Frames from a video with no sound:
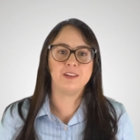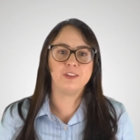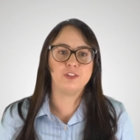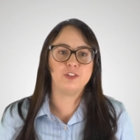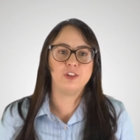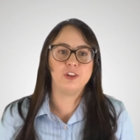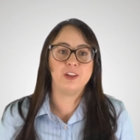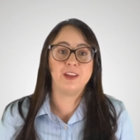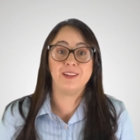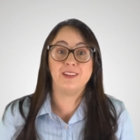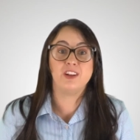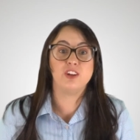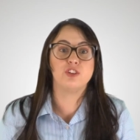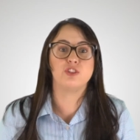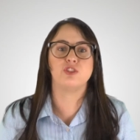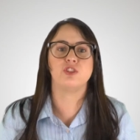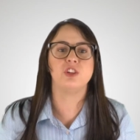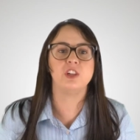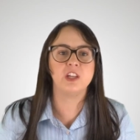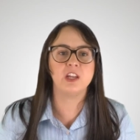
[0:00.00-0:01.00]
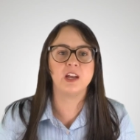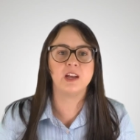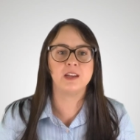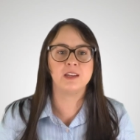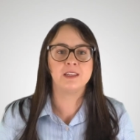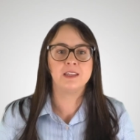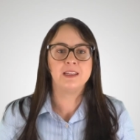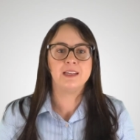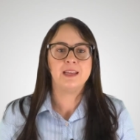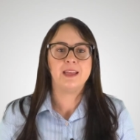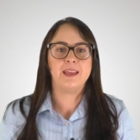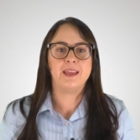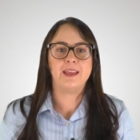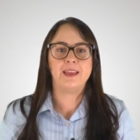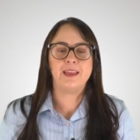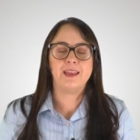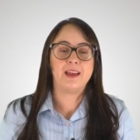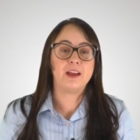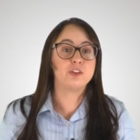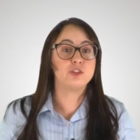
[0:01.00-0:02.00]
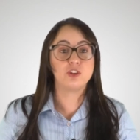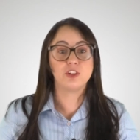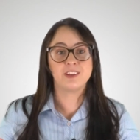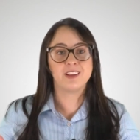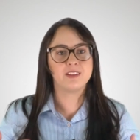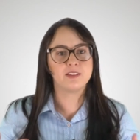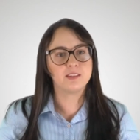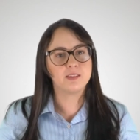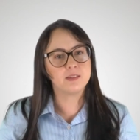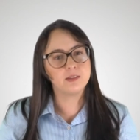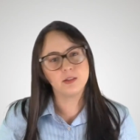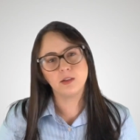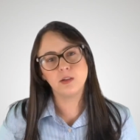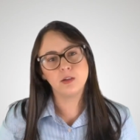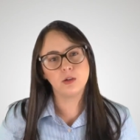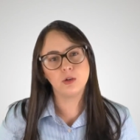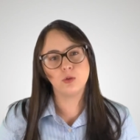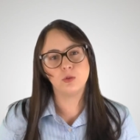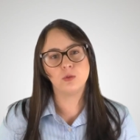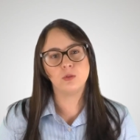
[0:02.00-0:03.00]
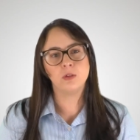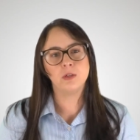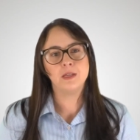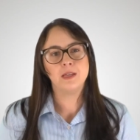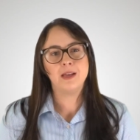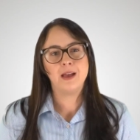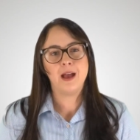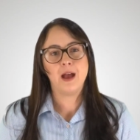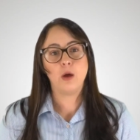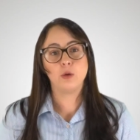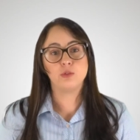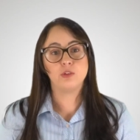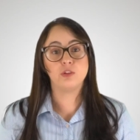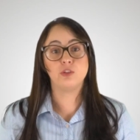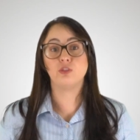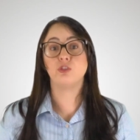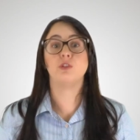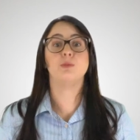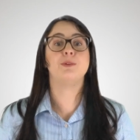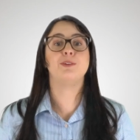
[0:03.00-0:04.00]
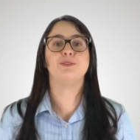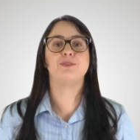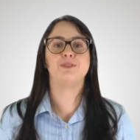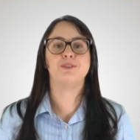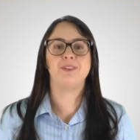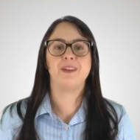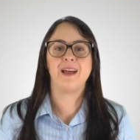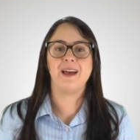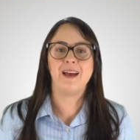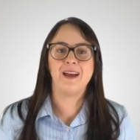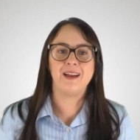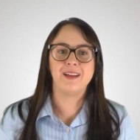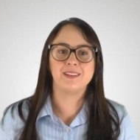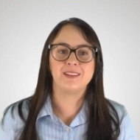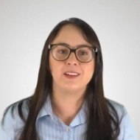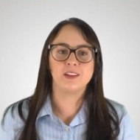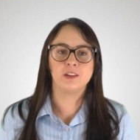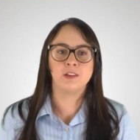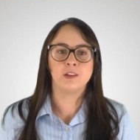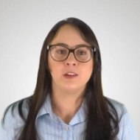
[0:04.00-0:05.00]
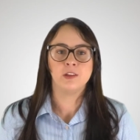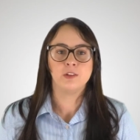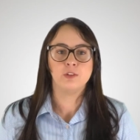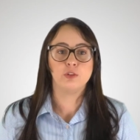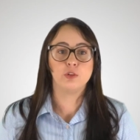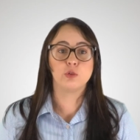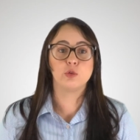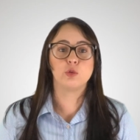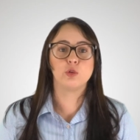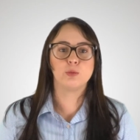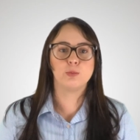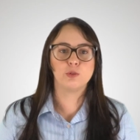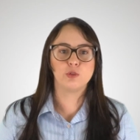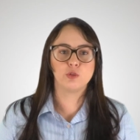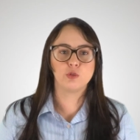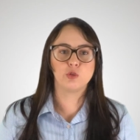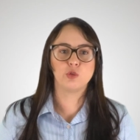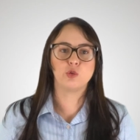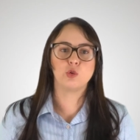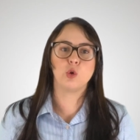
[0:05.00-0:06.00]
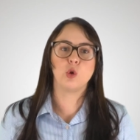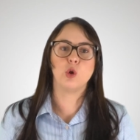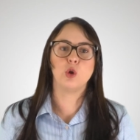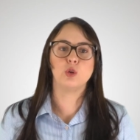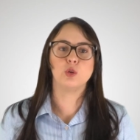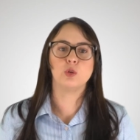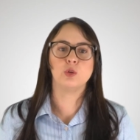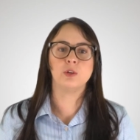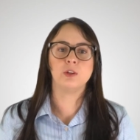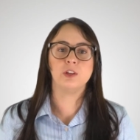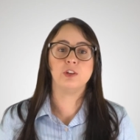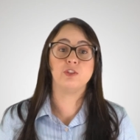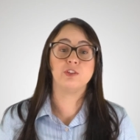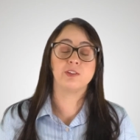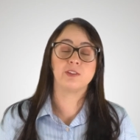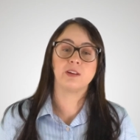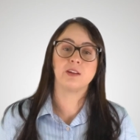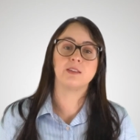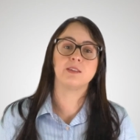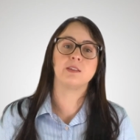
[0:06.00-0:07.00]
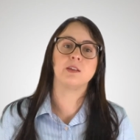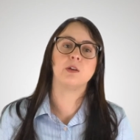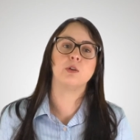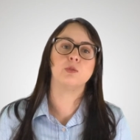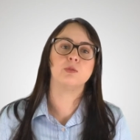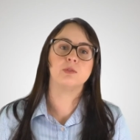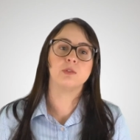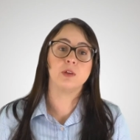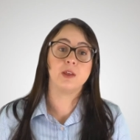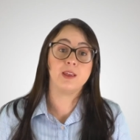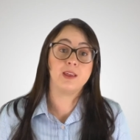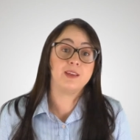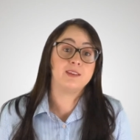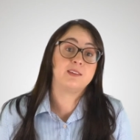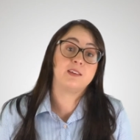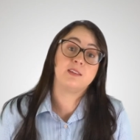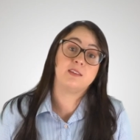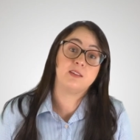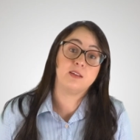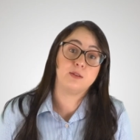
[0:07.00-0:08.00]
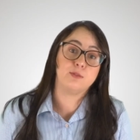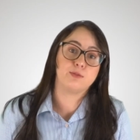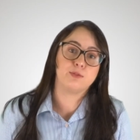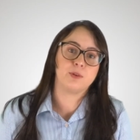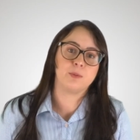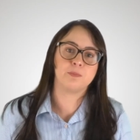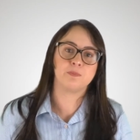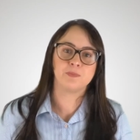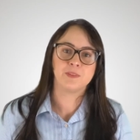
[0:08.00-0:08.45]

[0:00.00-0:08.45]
de energia, é, agitação, autoestima inflada, distúrbios do sono e distração excessiva.